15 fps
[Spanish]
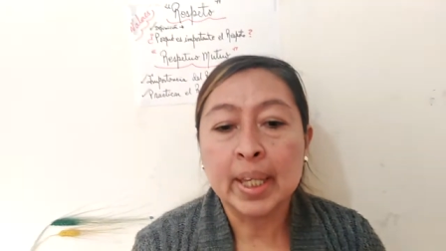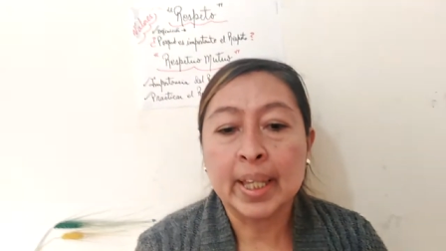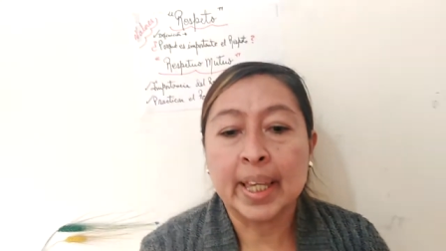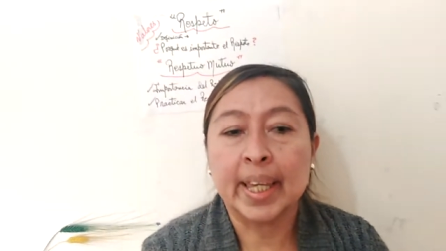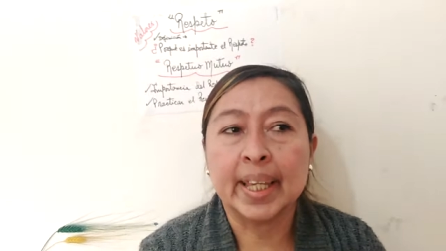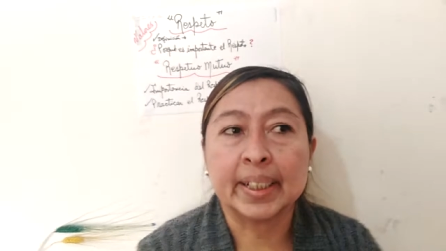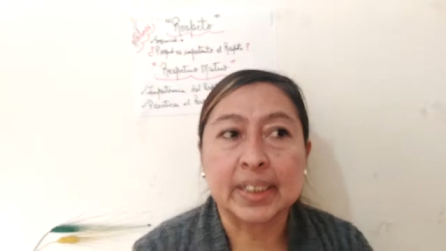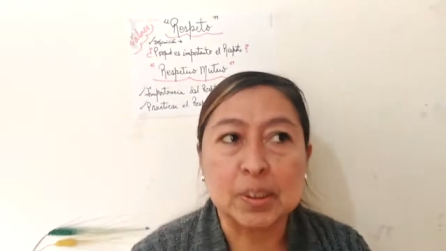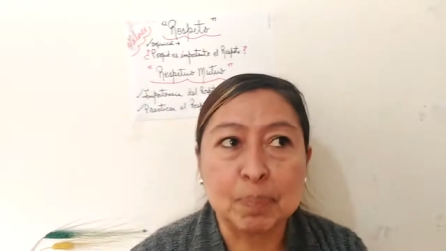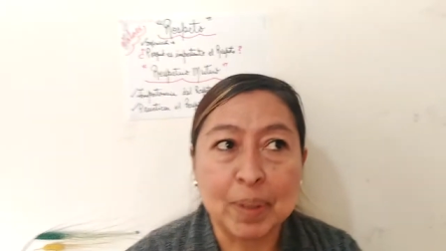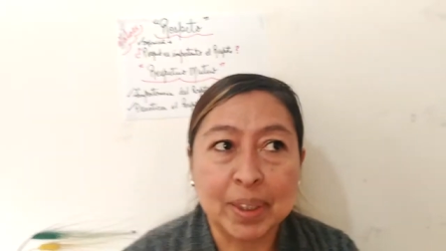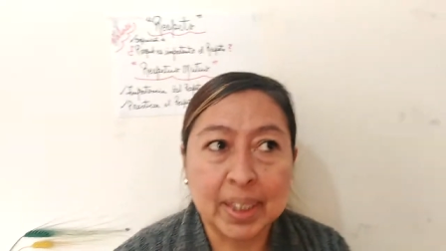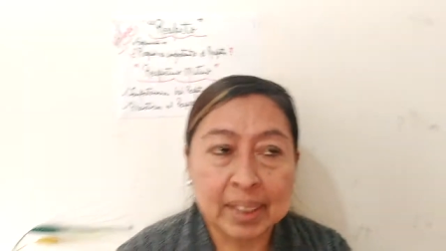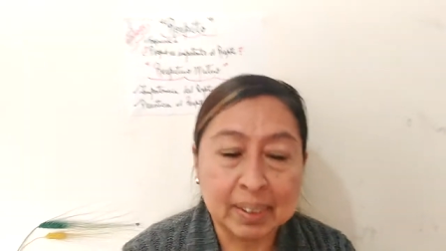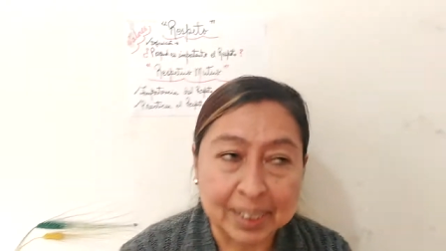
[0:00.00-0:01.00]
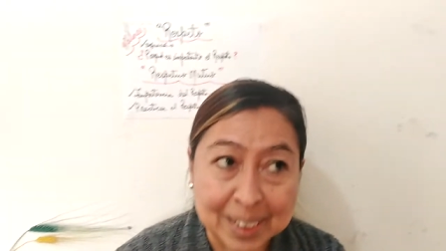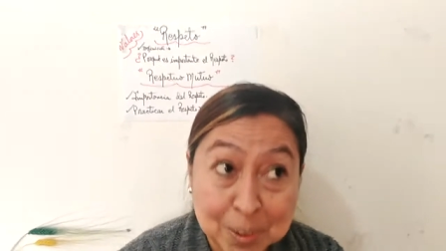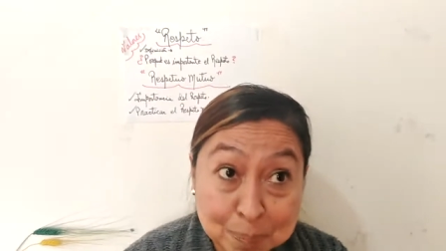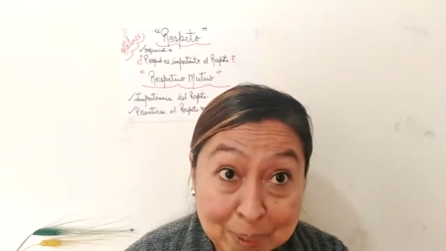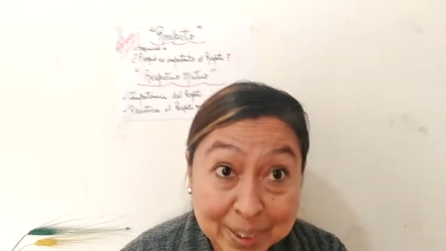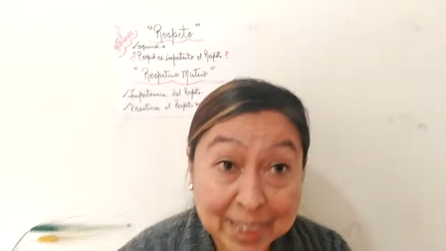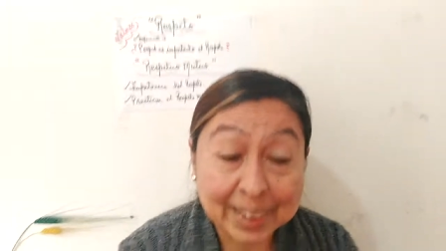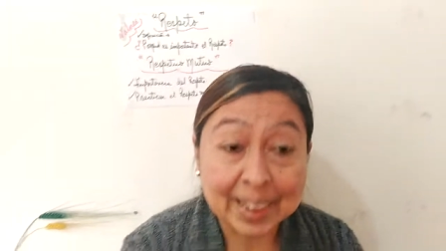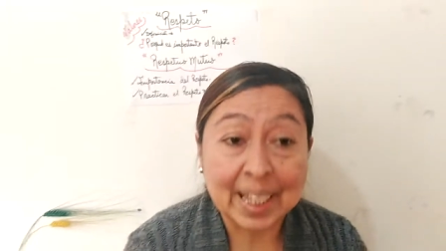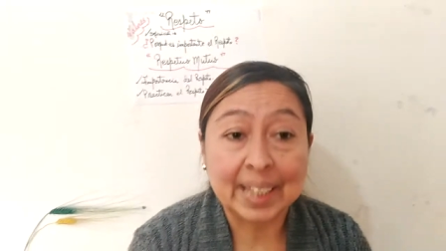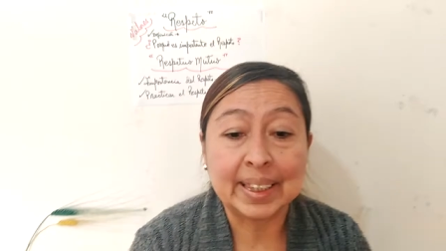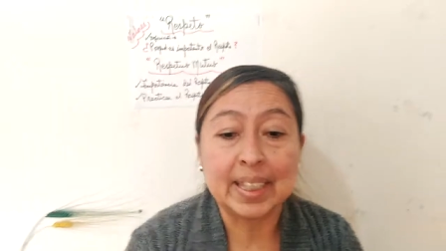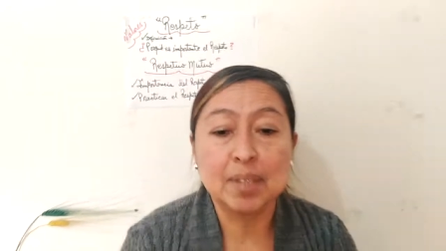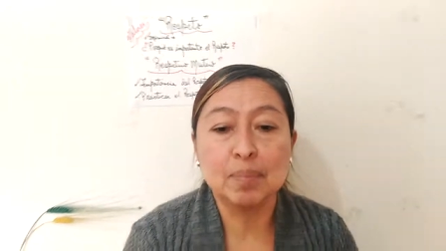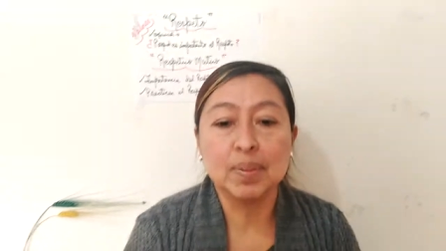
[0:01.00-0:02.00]
Eh, respétate
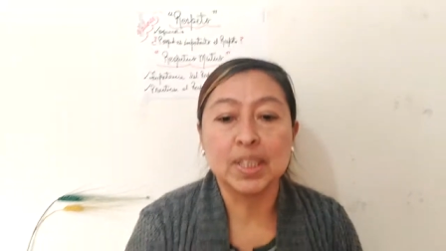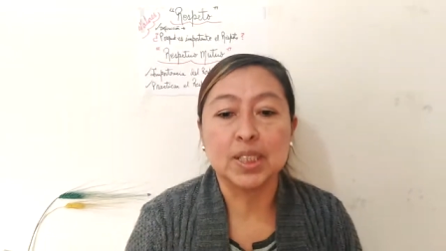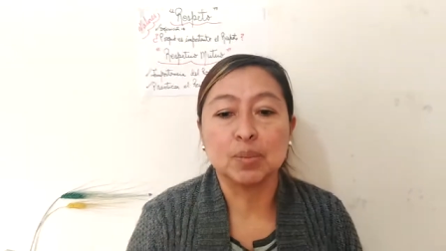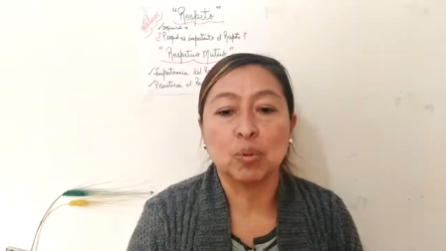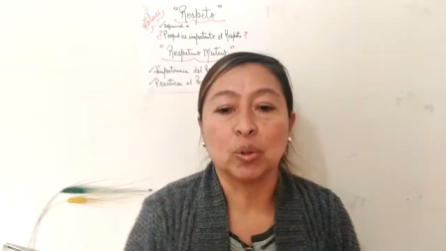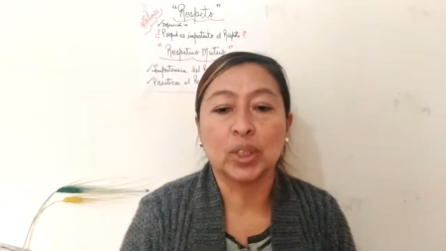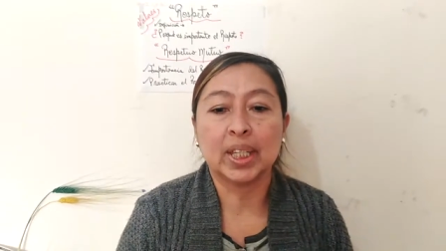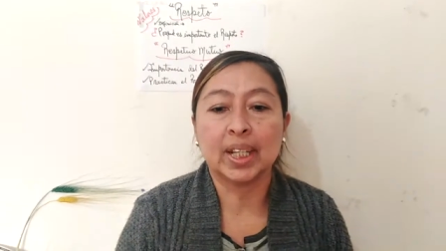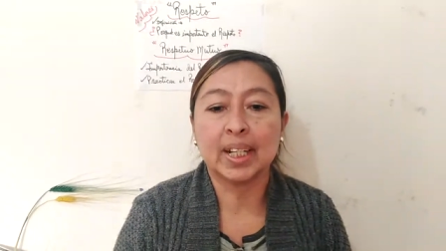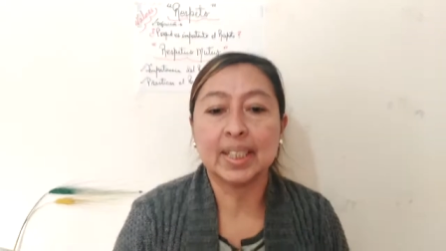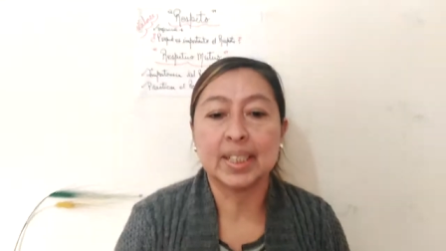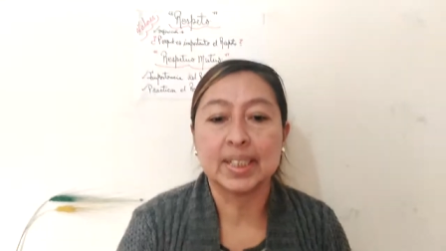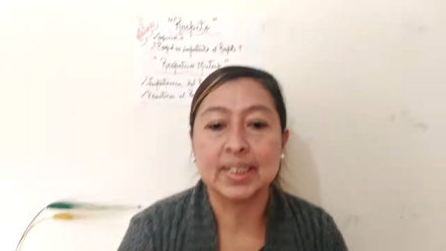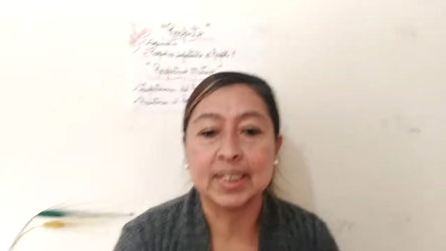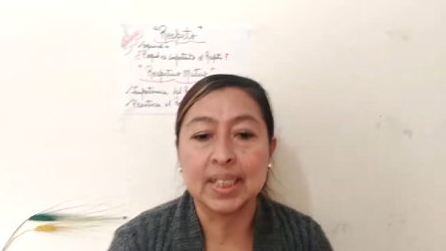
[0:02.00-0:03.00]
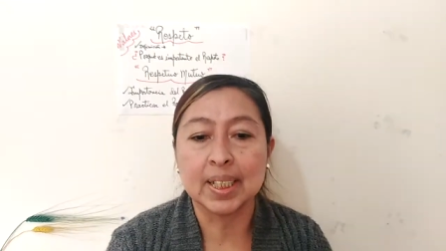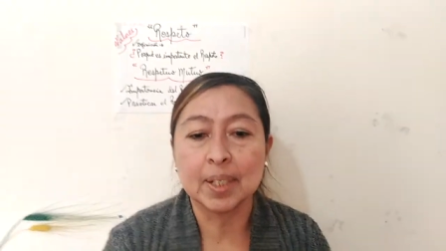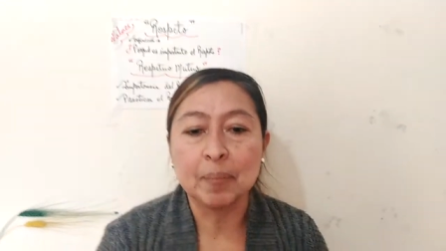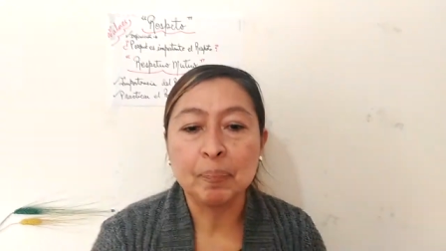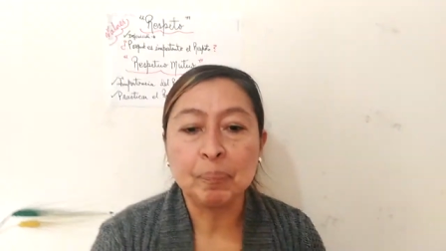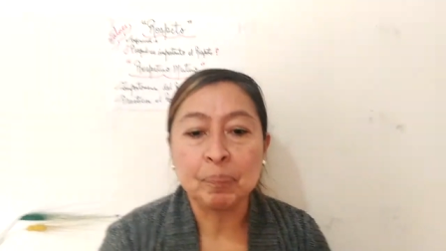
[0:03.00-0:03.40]
a ti mismo, quiere decir